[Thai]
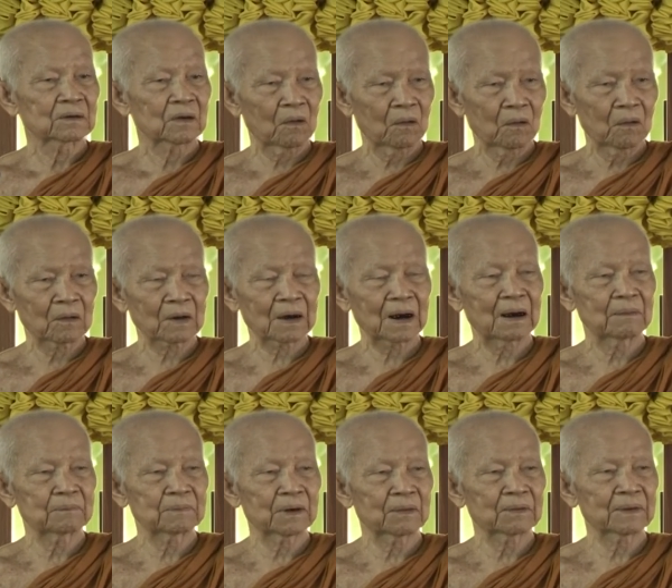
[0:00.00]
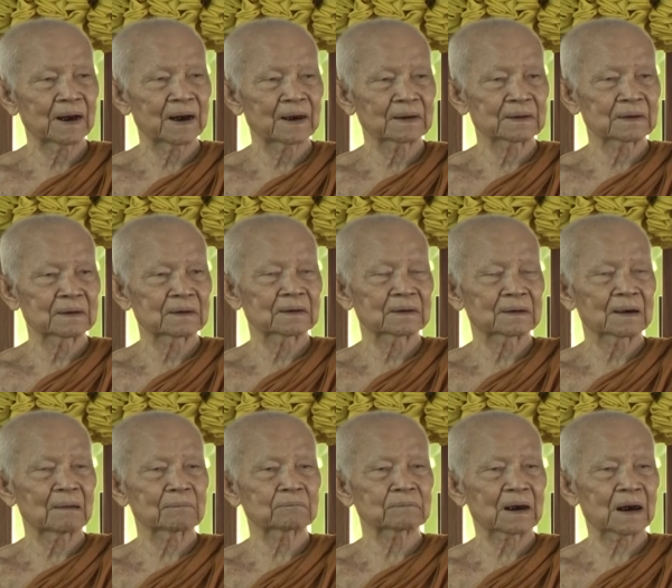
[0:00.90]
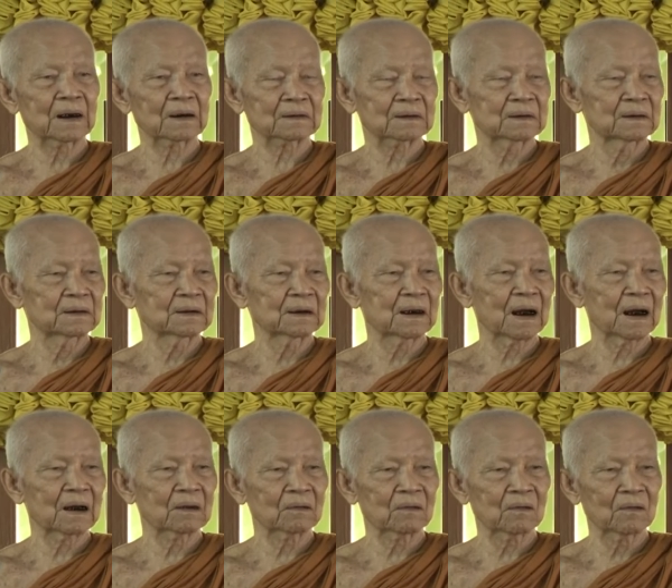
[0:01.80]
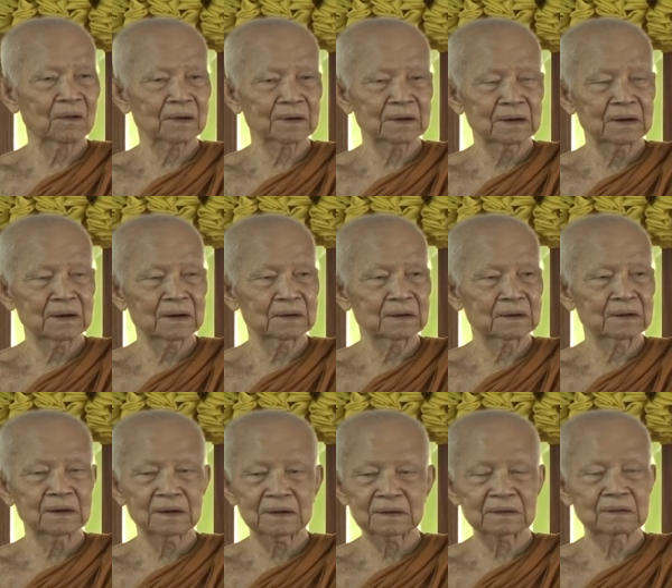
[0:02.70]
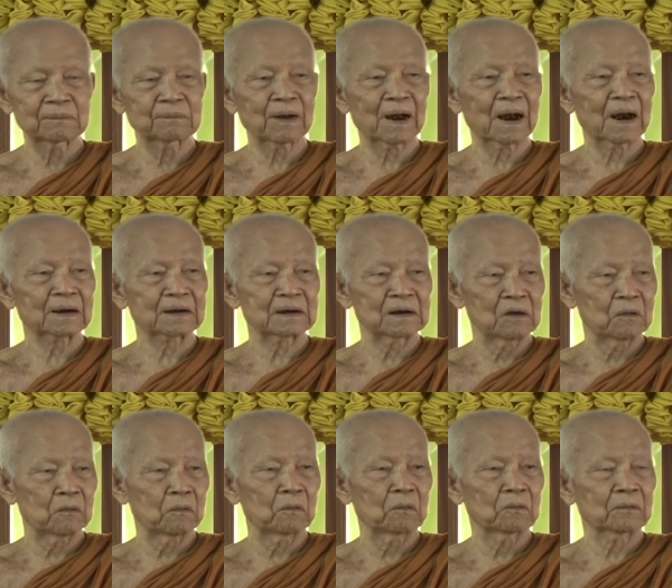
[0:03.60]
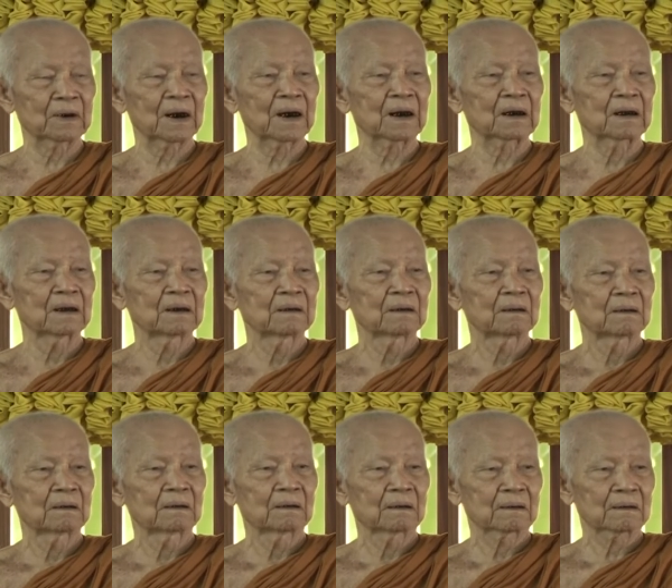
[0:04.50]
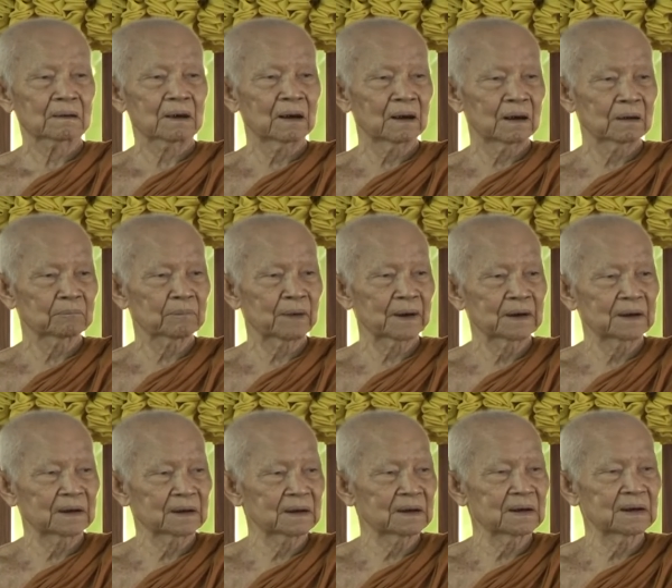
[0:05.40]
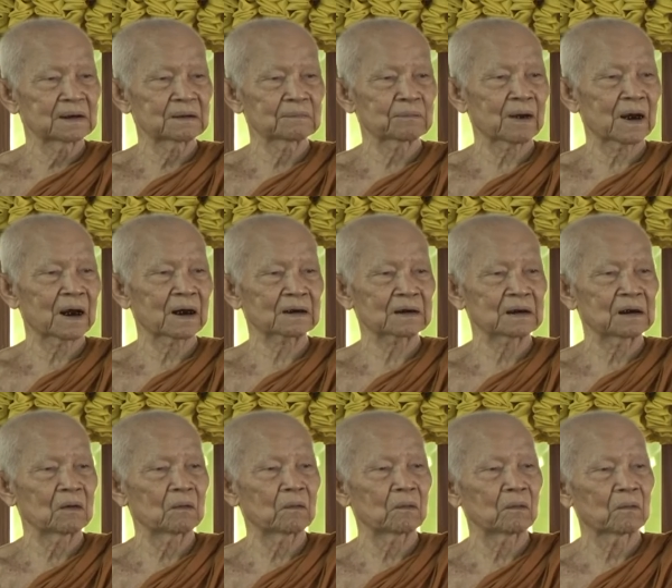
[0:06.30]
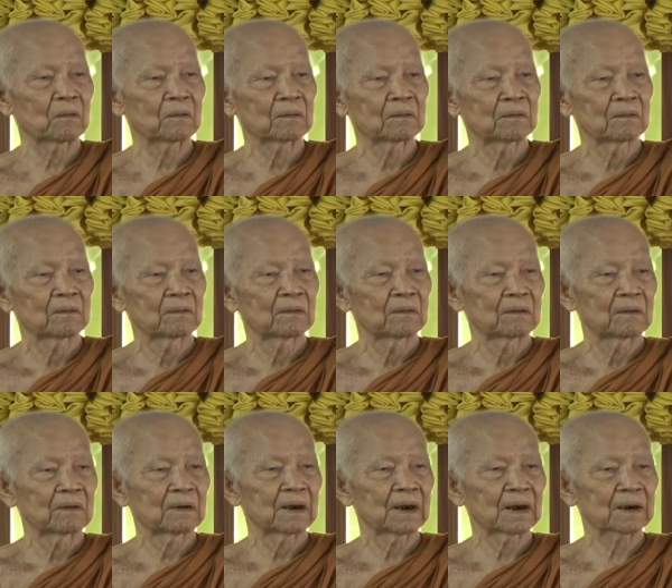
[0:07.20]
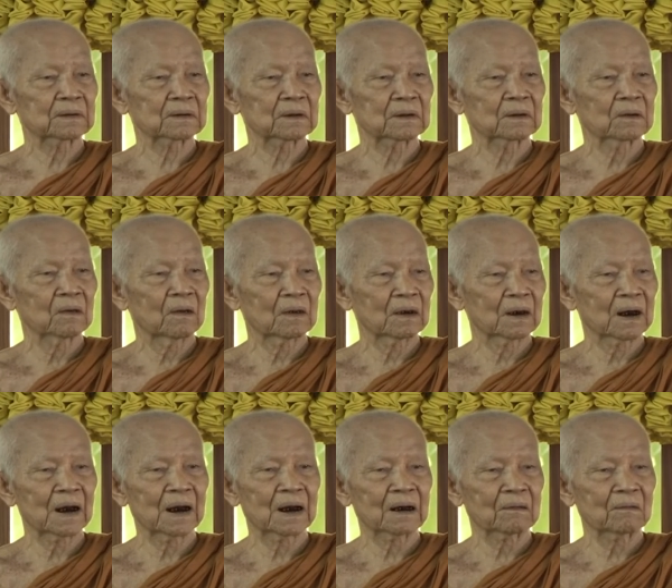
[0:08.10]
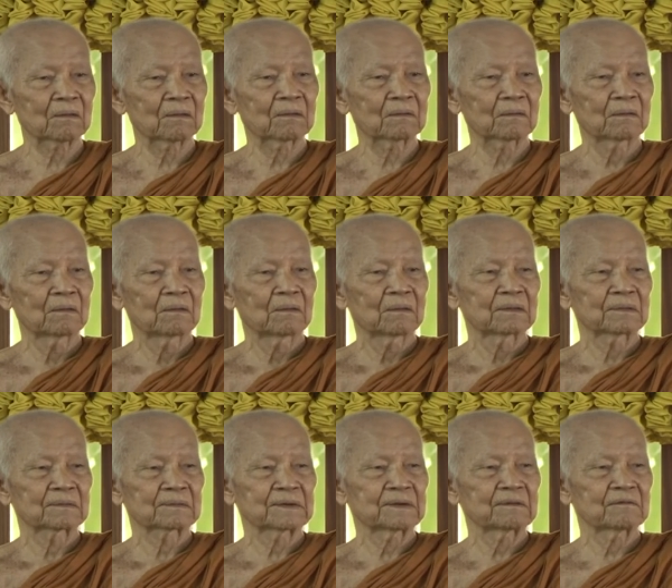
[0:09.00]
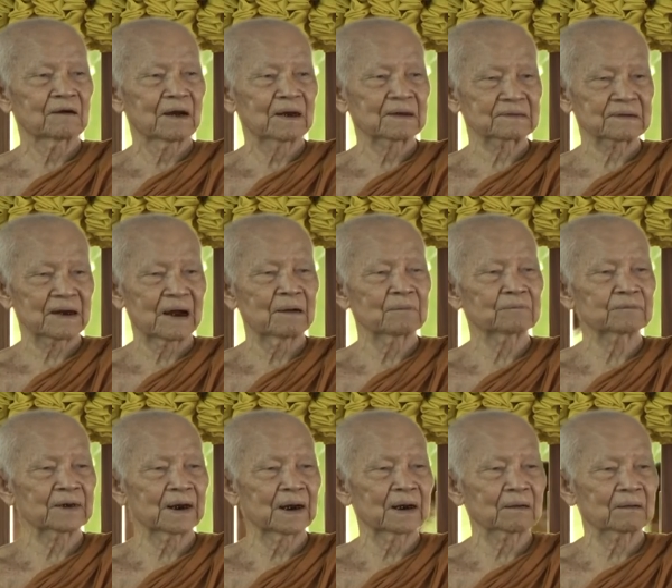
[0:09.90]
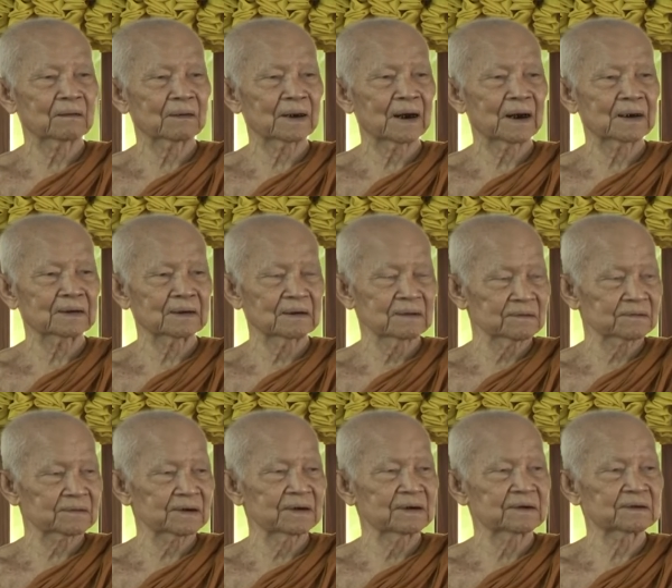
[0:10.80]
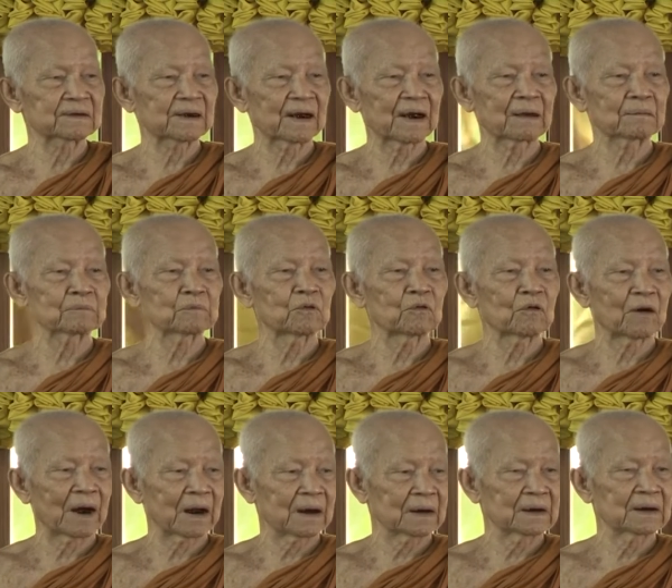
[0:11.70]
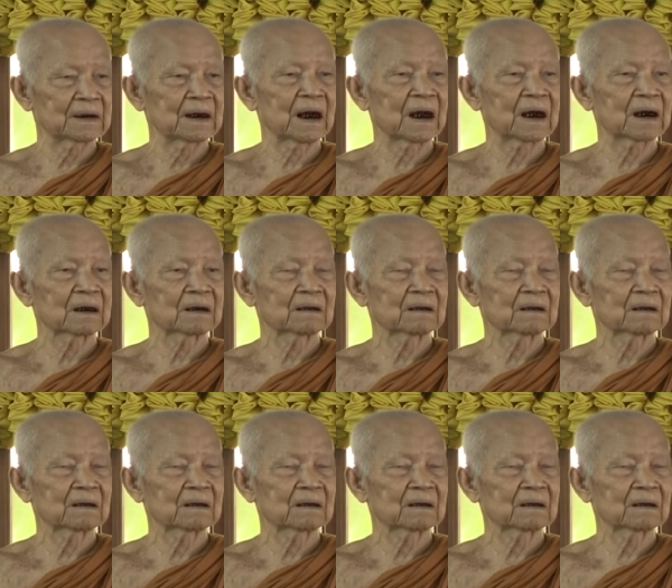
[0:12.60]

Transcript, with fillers: ทองคำเราได้น้ำหนักถึง525กิโลนั่นเกินไปอีกยี่ห้ากิโล และดอลลาร์ก็ที่ว่าสามแสนก็ได้ถึงสี่แสนเมื่อวานนี้นะ